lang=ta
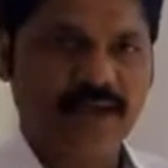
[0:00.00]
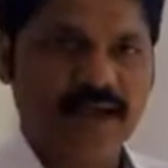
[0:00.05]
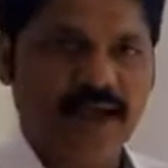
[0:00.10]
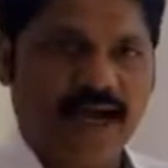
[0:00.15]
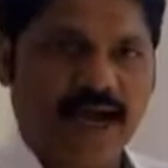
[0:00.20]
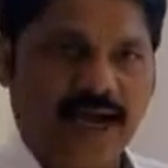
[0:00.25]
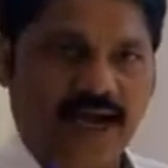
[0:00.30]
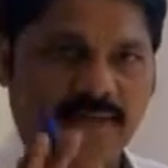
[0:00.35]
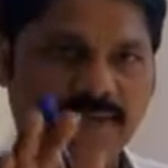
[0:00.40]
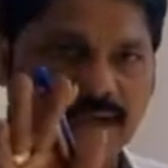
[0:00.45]

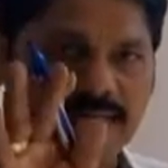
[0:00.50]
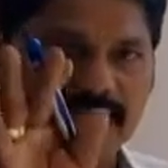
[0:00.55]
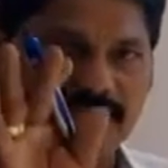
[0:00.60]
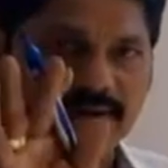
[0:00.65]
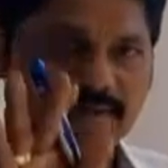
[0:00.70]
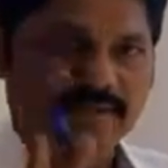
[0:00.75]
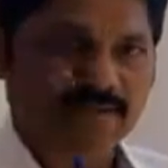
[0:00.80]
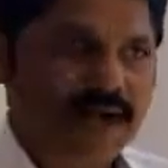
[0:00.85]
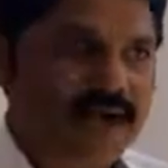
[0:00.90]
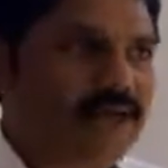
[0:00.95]
அங்கே
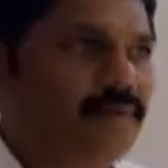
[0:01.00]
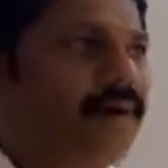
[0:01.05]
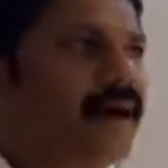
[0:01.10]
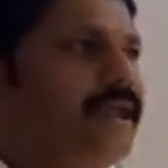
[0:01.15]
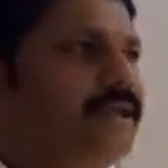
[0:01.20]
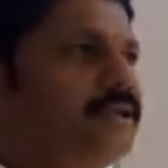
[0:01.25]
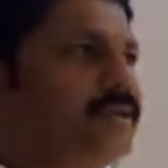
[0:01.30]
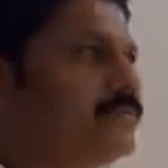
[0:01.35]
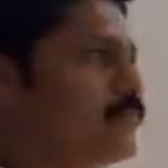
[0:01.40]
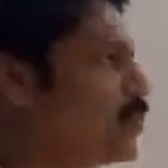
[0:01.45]

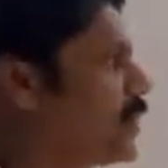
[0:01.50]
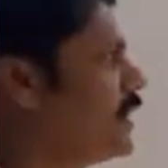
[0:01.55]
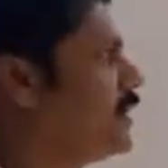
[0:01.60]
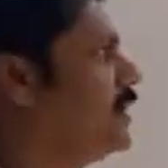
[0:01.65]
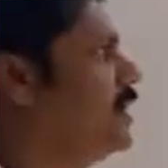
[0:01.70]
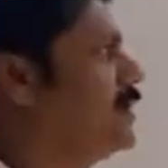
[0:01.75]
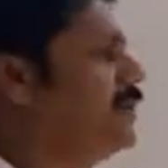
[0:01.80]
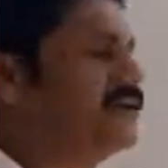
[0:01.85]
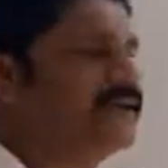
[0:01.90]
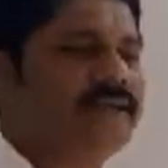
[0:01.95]
வழிபாட்டு முறைகள்
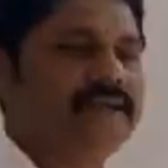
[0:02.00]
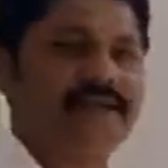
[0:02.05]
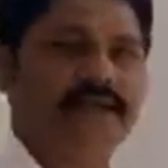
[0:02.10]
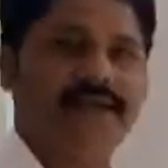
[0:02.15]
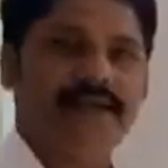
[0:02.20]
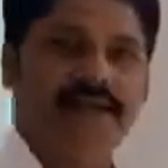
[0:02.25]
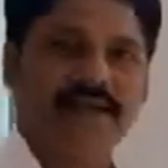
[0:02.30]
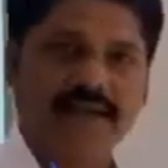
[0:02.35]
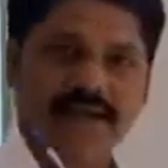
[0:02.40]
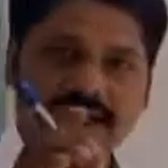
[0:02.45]
என்று
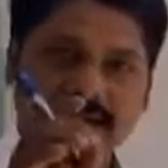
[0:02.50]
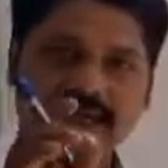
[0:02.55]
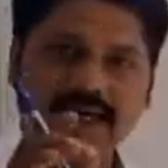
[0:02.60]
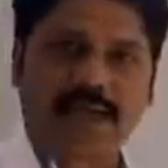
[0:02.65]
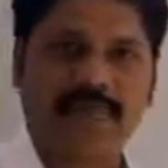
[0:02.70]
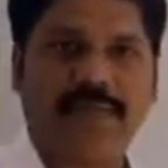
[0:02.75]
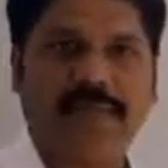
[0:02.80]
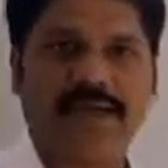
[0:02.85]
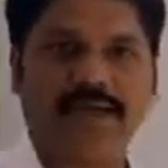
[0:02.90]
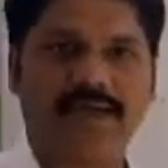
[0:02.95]

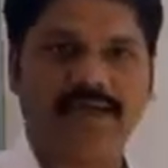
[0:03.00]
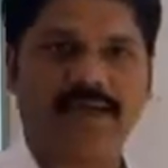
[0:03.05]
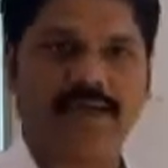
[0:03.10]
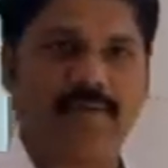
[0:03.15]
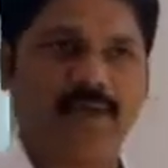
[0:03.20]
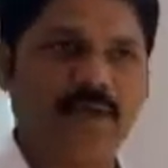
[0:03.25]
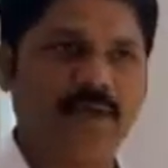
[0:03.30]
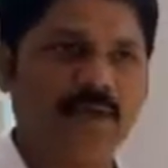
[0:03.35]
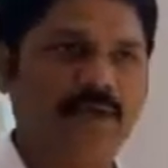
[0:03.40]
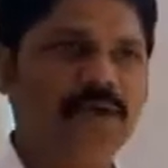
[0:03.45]
கேட்கப்படுகின்ற
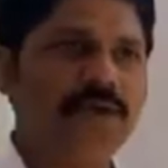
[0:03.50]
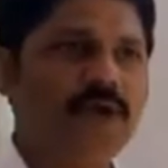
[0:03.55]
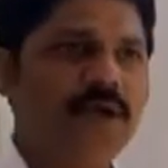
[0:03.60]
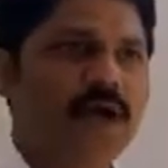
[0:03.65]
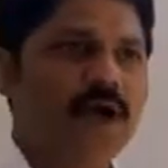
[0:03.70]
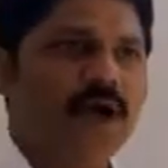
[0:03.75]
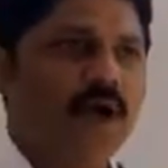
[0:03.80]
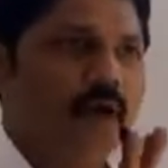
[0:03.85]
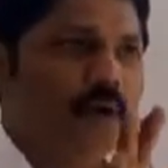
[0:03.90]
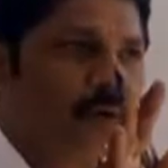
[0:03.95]
போது
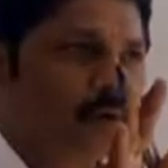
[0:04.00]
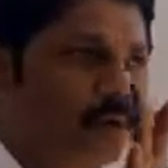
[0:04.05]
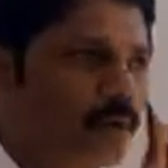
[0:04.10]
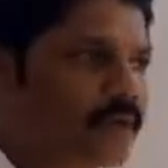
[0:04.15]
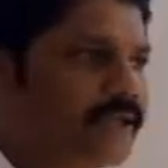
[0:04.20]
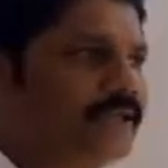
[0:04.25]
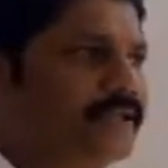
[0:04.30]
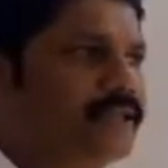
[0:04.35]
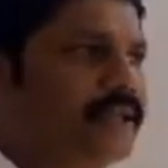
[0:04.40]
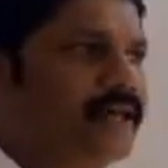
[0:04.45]

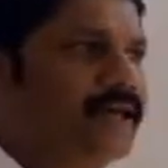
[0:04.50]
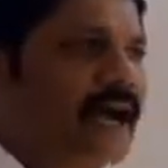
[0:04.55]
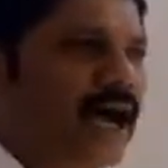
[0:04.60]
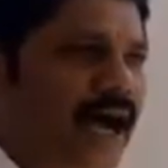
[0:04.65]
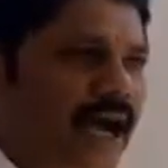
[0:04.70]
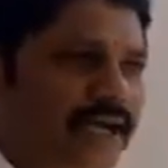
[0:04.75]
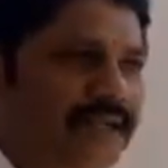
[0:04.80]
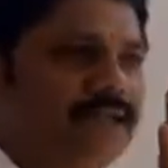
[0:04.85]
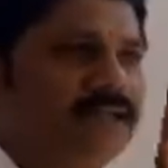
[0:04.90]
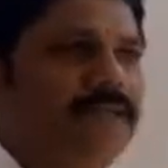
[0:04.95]
குறித்த
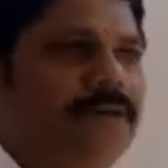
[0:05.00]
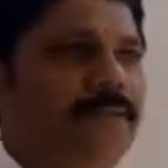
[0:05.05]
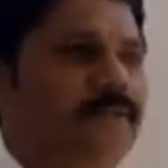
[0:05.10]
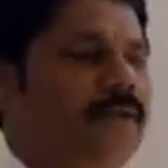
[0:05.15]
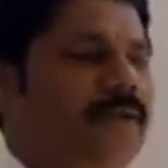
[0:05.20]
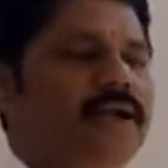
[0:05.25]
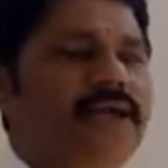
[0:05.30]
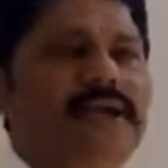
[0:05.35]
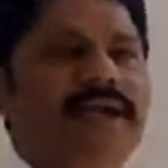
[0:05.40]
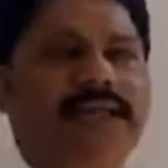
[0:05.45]
ஐந்து
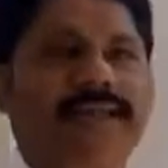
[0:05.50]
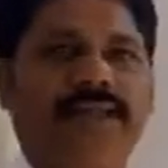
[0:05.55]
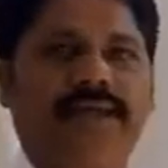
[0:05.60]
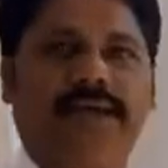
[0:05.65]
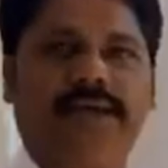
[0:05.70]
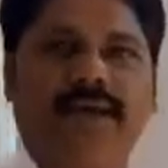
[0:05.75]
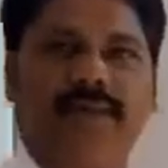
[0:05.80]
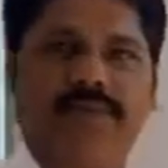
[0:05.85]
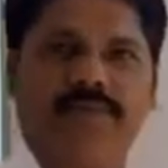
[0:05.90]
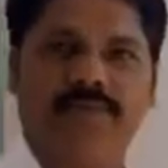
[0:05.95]
புள்ளிகள் அந்த
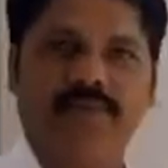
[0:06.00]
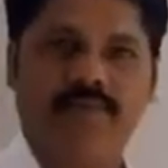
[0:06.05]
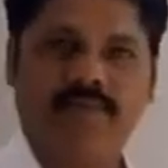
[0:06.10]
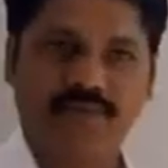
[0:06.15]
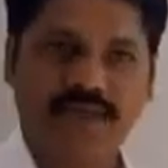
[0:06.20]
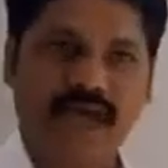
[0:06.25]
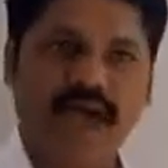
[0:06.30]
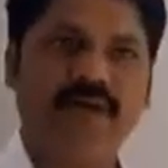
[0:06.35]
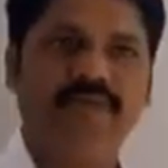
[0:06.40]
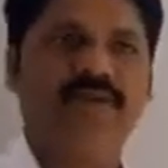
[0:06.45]

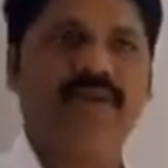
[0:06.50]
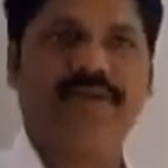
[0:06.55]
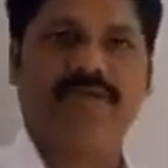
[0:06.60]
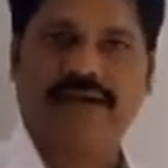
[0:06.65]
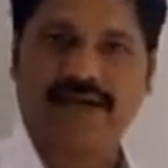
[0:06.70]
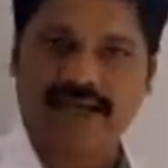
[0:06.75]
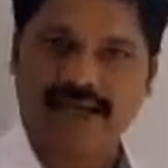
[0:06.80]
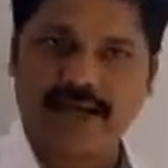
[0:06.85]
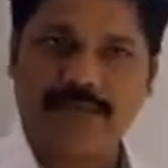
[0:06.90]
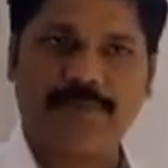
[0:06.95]
வினாவுக்கு
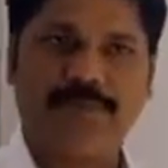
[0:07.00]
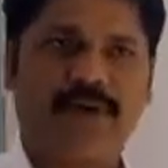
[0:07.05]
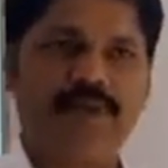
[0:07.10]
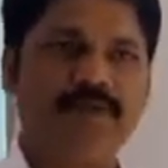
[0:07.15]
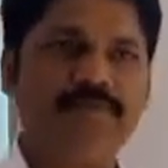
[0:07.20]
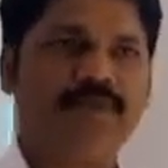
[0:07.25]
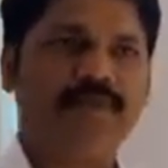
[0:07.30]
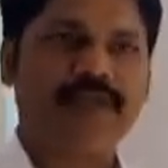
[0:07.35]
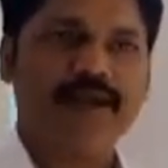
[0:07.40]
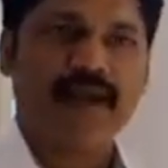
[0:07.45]
வழங்கப்படும்
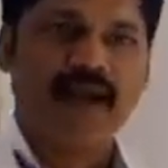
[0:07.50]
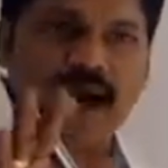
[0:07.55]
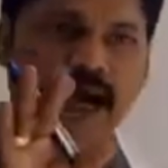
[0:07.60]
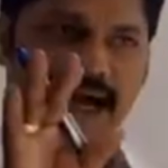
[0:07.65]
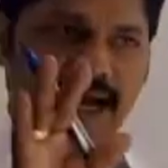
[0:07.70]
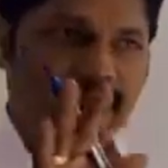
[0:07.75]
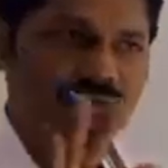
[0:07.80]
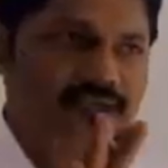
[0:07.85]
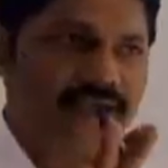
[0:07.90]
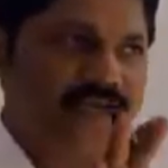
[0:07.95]

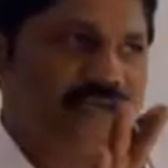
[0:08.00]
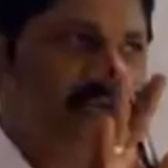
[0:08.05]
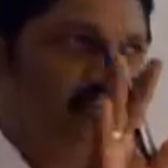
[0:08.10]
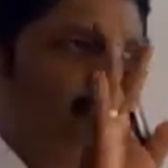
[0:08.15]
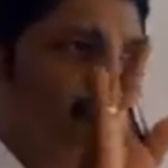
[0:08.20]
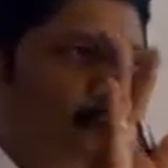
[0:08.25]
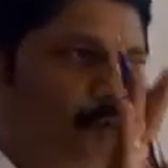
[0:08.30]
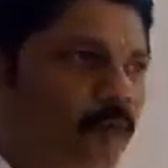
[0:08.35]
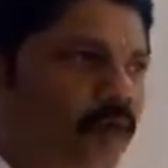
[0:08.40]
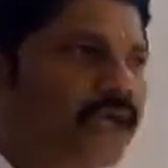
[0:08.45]
ஆகவே
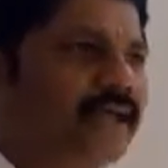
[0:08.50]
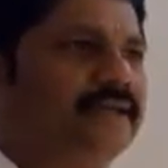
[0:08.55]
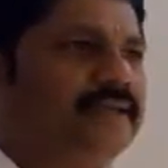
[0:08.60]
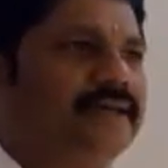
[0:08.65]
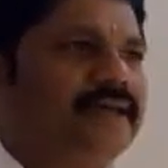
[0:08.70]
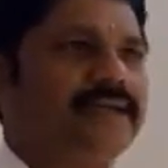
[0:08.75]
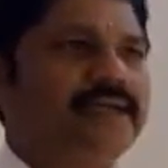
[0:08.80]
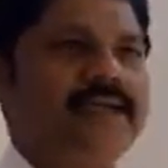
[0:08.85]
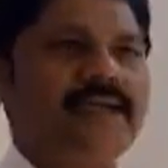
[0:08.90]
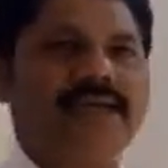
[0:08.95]

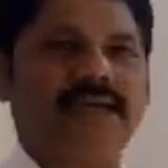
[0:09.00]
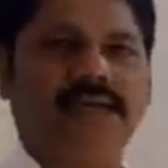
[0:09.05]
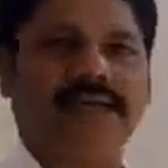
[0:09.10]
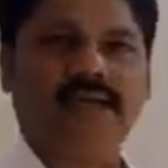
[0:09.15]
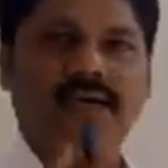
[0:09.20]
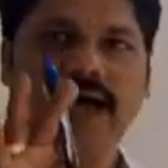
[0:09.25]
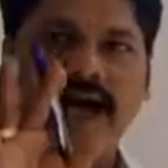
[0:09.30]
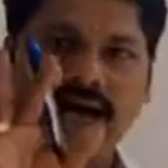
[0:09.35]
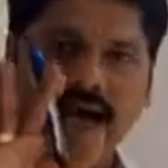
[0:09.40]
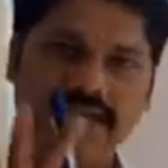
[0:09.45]
குறைந்தது நீங்கள்
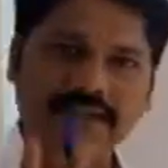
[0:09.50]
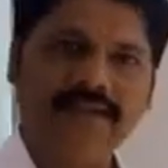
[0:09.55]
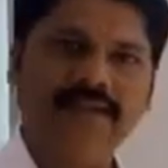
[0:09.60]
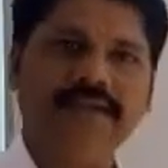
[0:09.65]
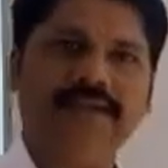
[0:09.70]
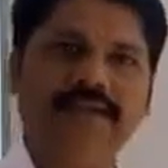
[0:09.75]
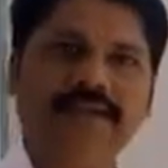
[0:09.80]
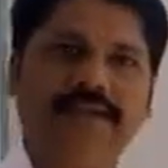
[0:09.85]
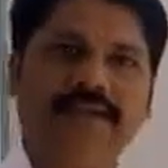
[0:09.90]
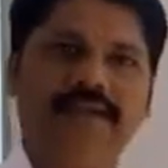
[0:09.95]
ஐந்து
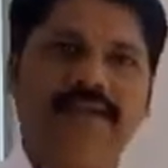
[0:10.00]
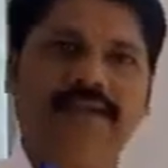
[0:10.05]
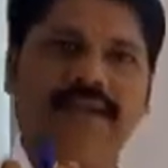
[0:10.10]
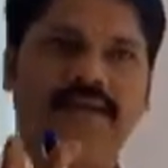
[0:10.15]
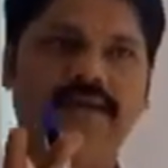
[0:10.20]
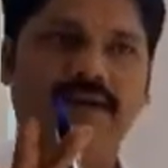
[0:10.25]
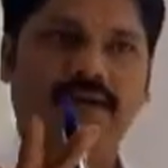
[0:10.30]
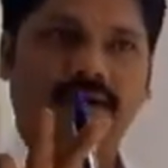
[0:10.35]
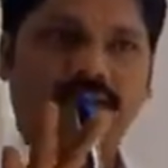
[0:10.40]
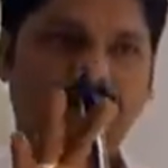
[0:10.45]

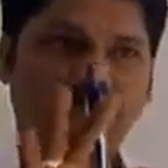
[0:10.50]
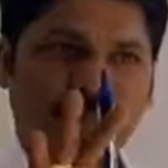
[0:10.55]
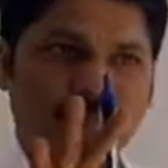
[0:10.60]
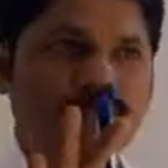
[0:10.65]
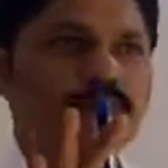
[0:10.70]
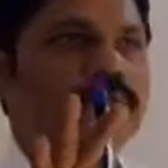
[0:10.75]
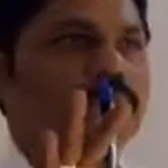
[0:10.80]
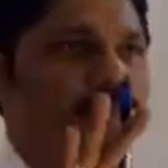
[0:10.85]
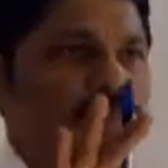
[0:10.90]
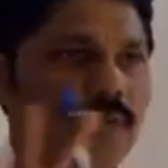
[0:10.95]

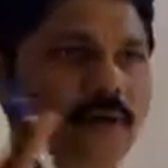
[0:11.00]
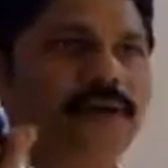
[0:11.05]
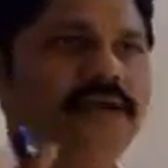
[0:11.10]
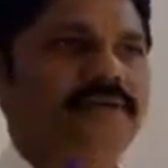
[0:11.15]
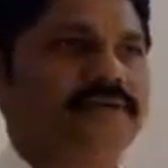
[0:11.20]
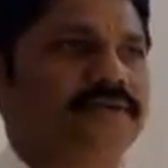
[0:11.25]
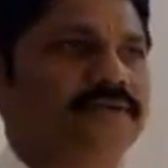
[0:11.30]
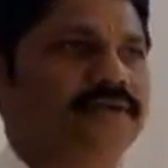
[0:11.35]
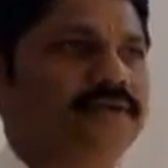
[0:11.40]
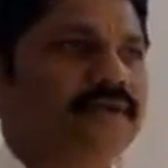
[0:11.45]
பாயிண்ட்
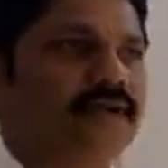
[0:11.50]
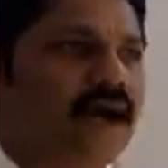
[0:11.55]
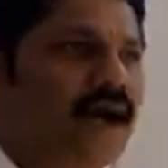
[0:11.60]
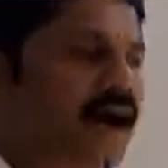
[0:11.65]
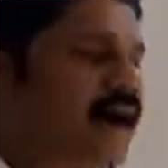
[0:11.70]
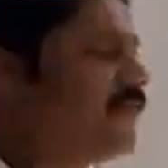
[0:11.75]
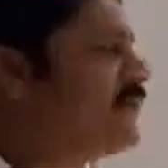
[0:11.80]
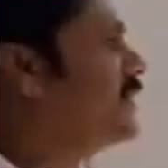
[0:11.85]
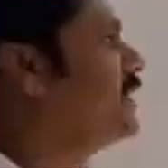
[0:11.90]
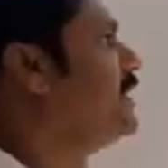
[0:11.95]

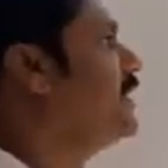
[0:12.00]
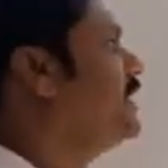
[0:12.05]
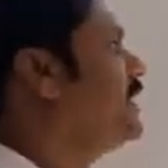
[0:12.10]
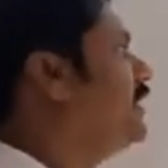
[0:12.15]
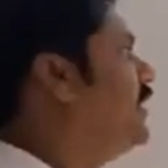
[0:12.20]
ஆவது நீங்கள்